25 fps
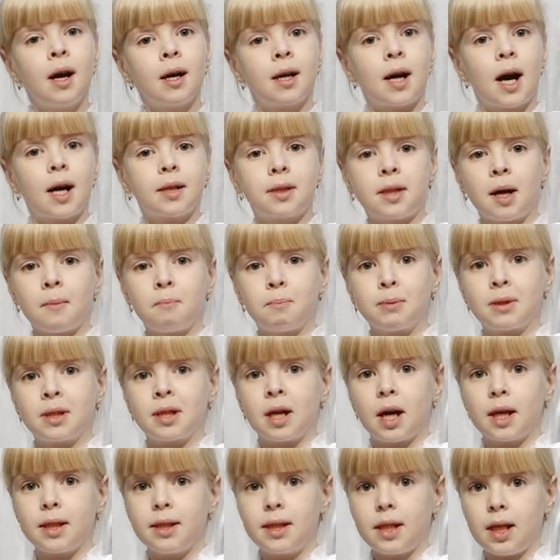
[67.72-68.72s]
Когда
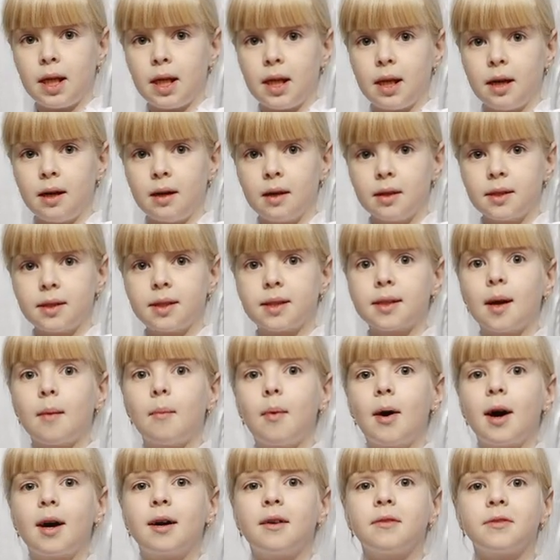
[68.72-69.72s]
подходили,
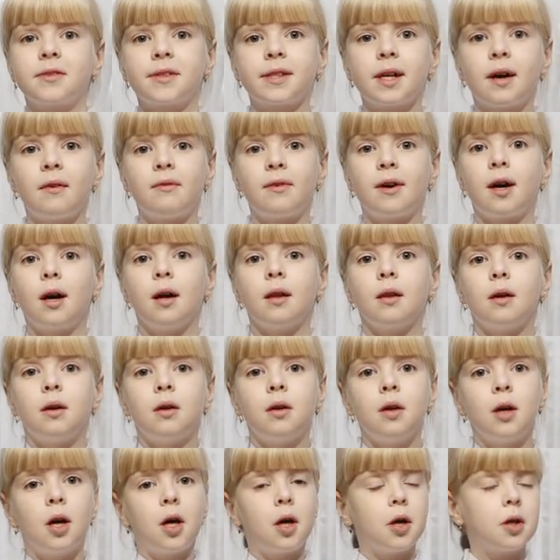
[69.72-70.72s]
собака вставала,
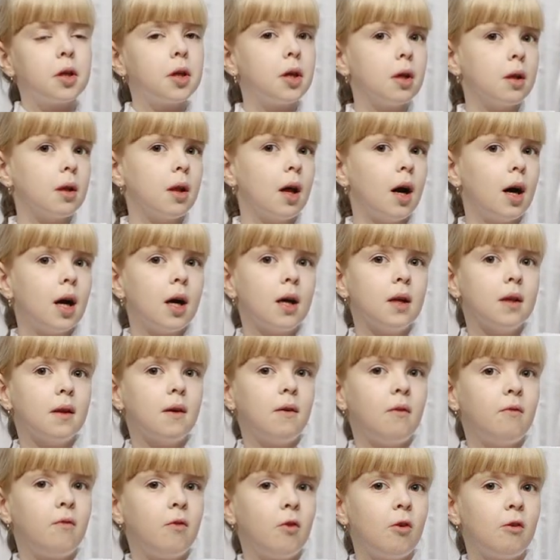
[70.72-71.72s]
не
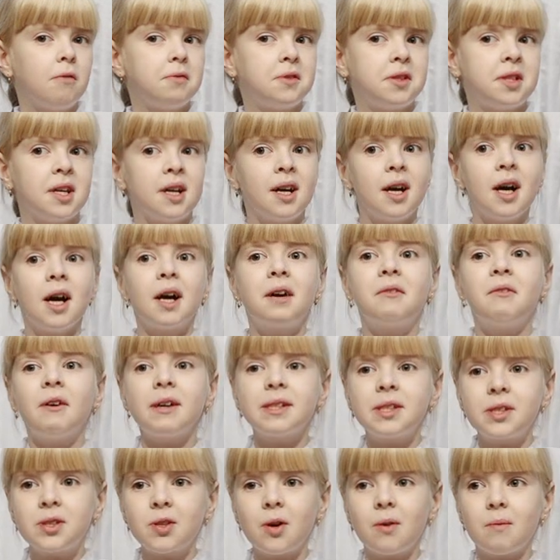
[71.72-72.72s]
лаяла вовсе,
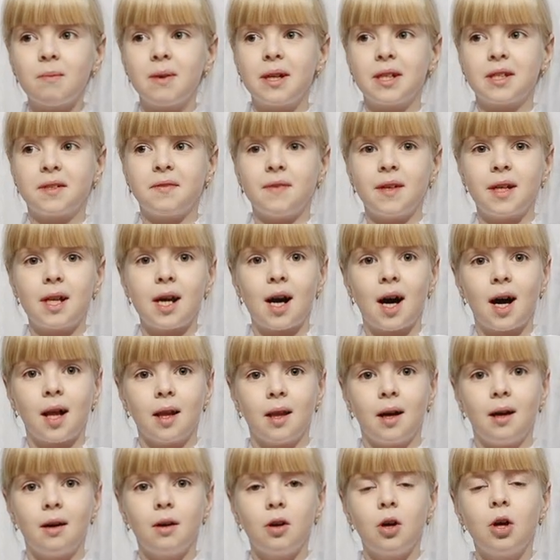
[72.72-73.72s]
хвостом лишь
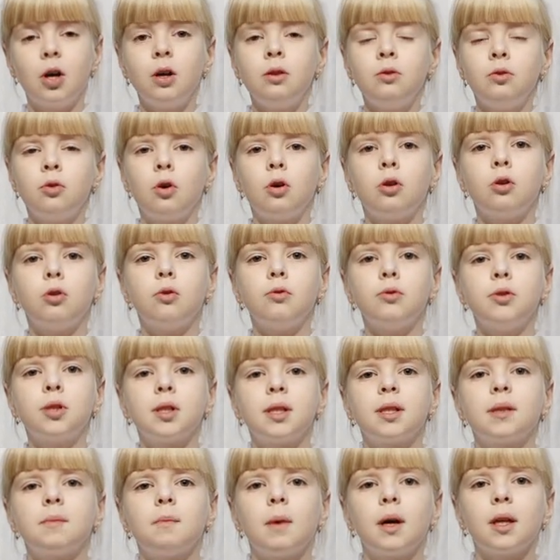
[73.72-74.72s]
виляла – но люди
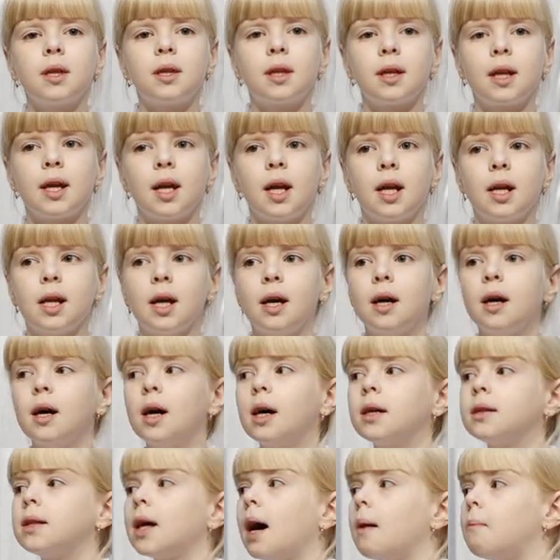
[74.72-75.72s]
смотрели,
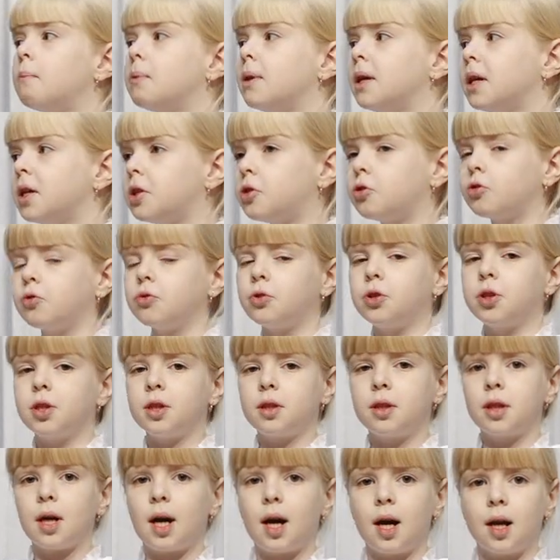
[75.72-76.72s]
табличку
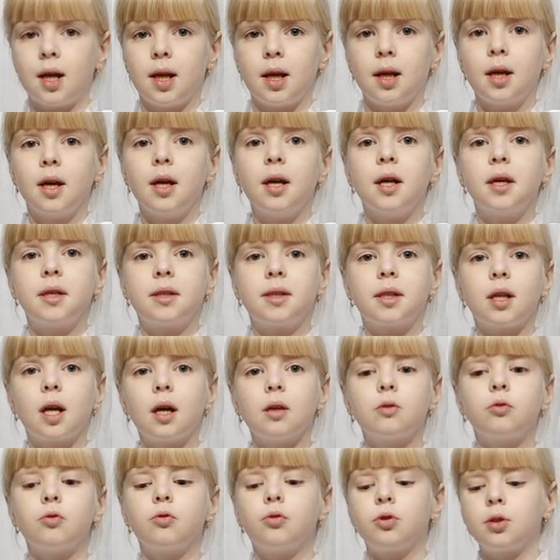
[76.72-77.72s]
читали и
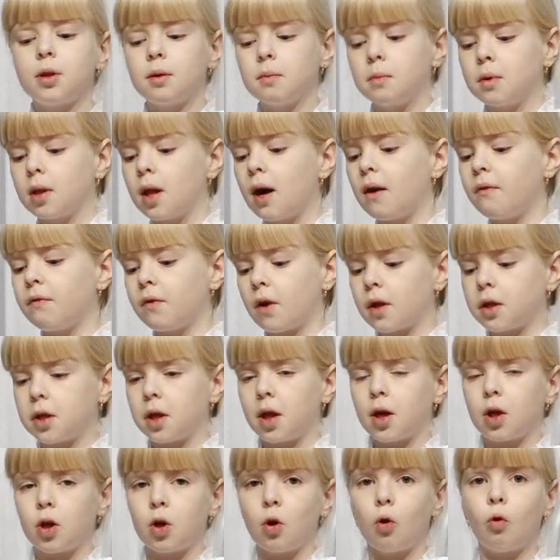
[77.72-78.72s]
сразу стремглав от
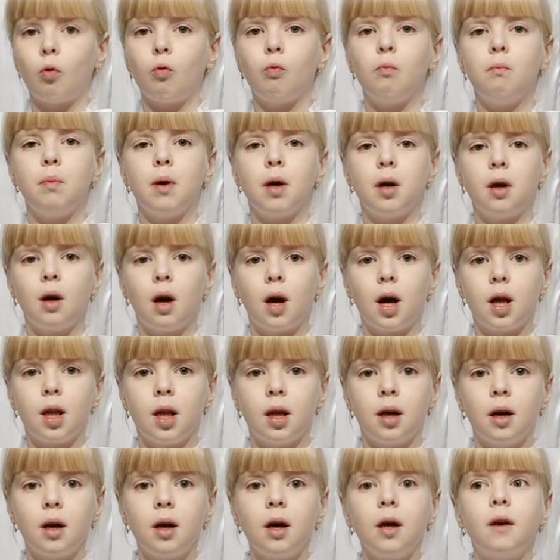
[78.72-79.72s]
нее
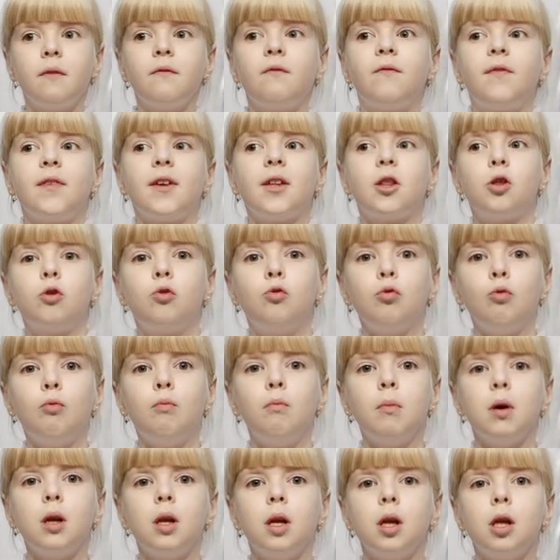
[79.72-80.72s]
убегали. Ведь
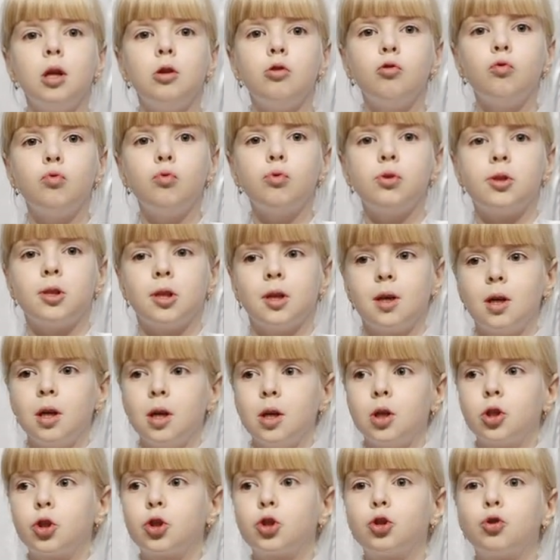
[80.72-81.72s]
думали люди,
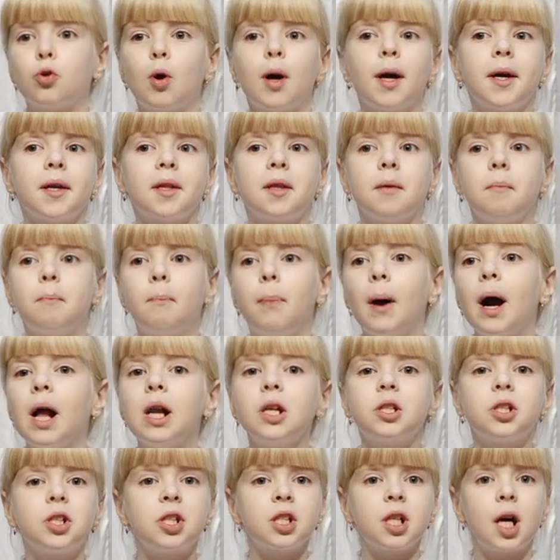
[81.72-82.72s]
что это
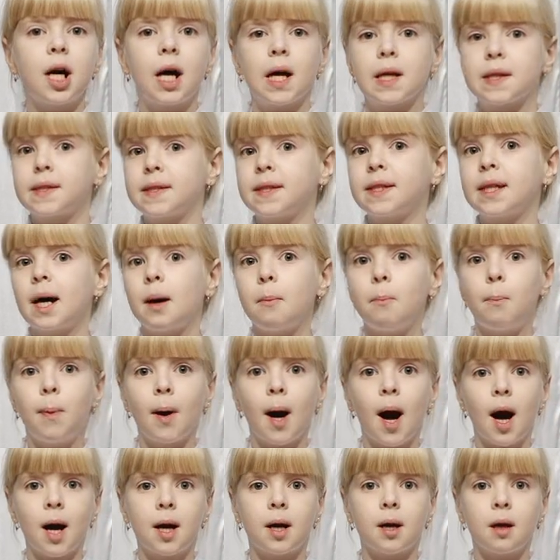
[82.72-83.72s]
большая
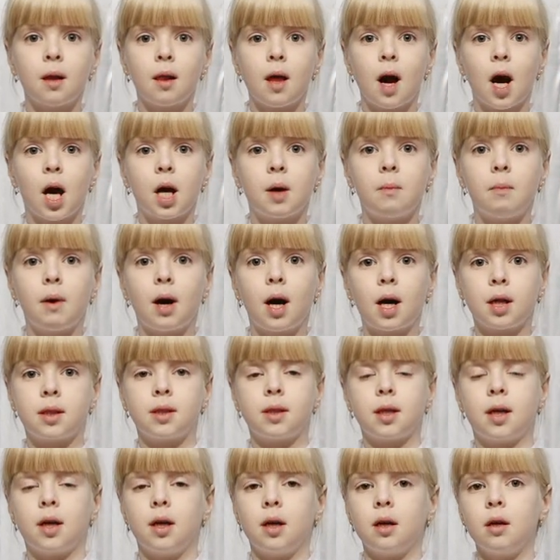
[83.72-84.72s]
собака
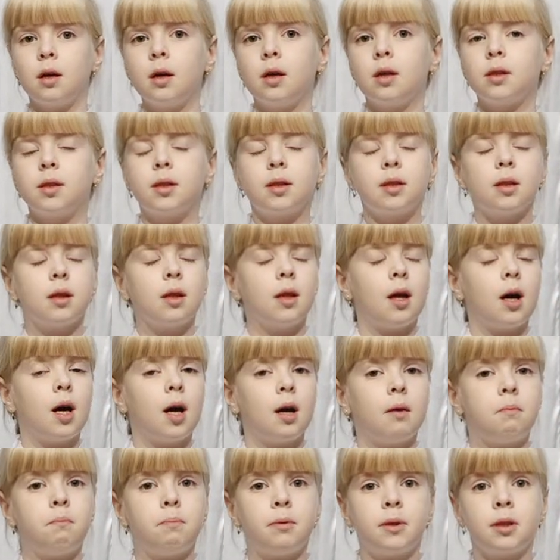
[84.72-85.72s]
лохматая,
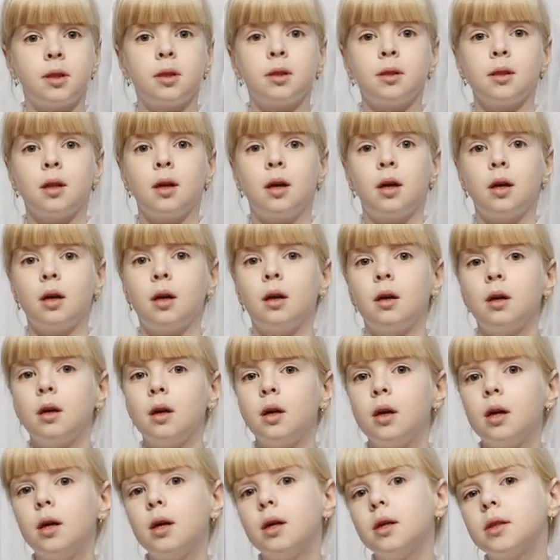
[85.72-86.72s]
злая-призлая.
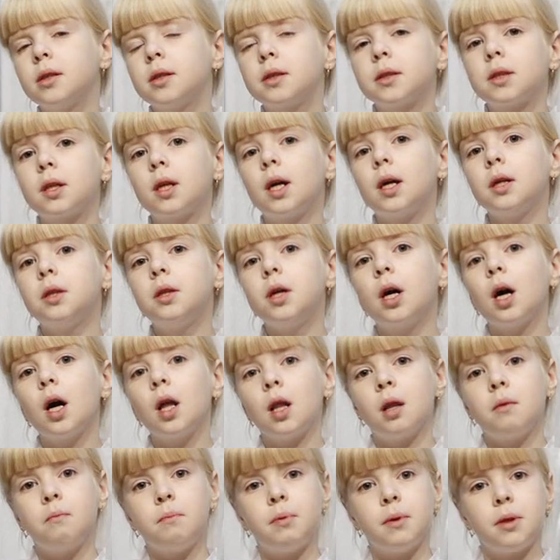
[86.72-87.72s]

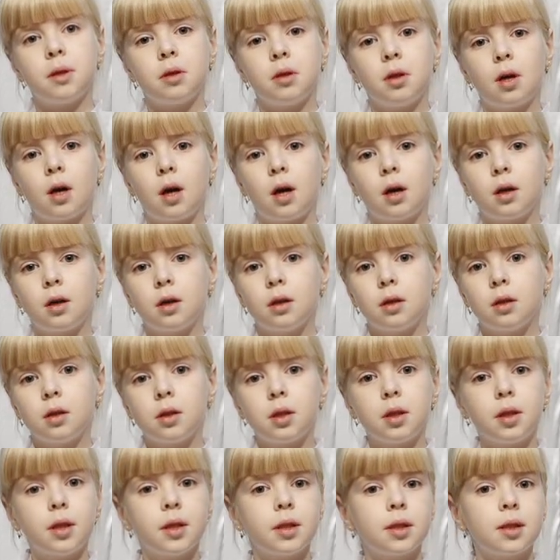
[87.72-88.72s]
Страдала бедняга,
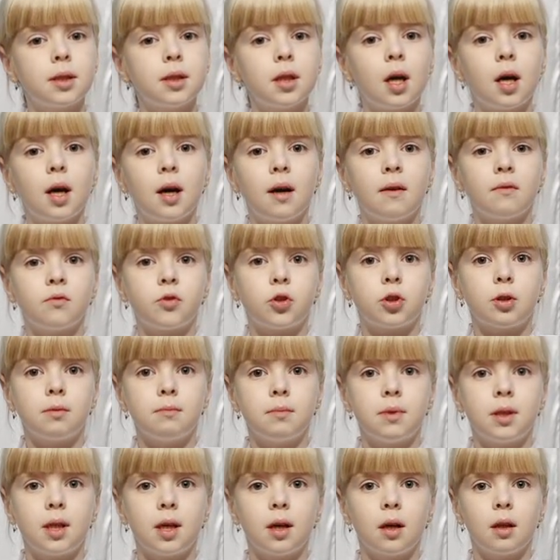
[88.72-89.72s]
не зная, в
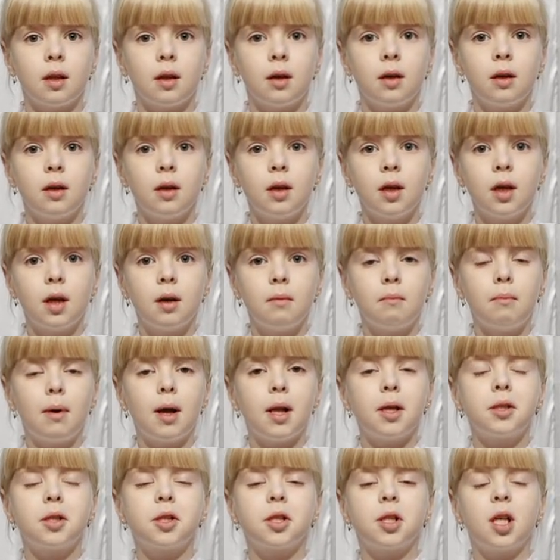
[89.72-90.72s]
чем дело.
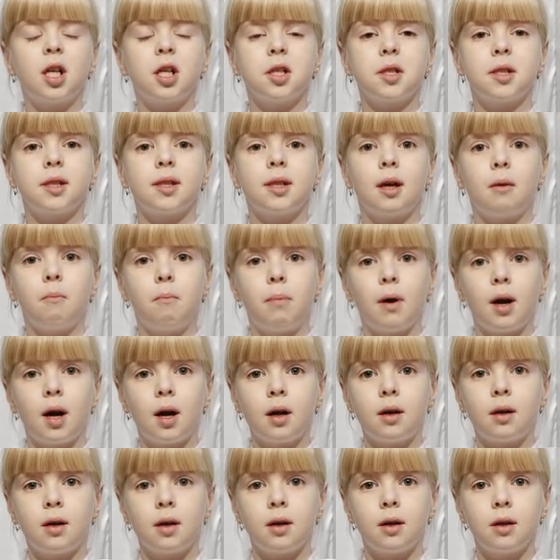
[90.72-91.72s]
Большая
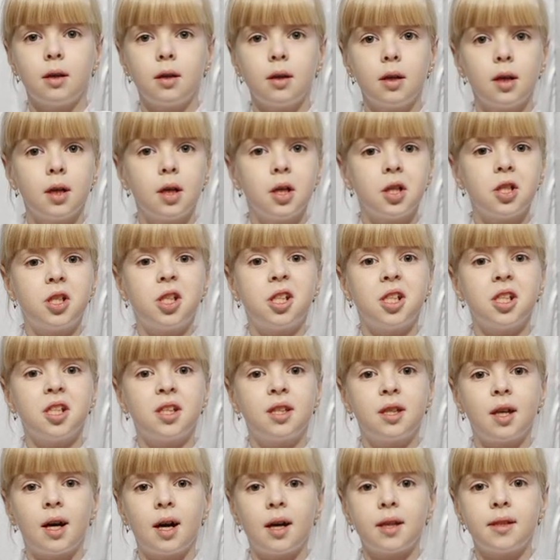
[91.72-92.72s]
собака
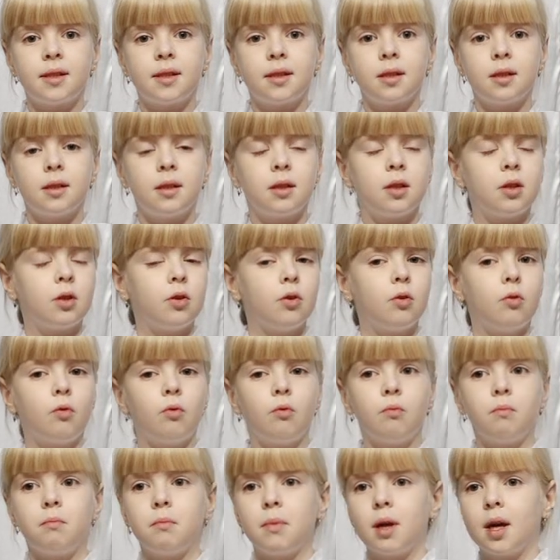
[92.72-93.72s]
читать не
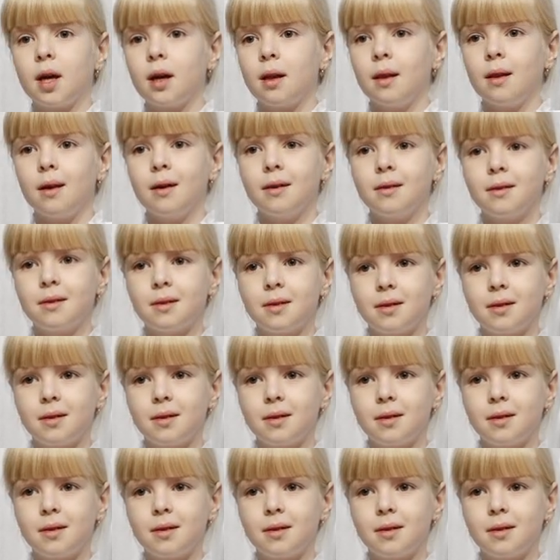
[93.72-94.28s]
умела.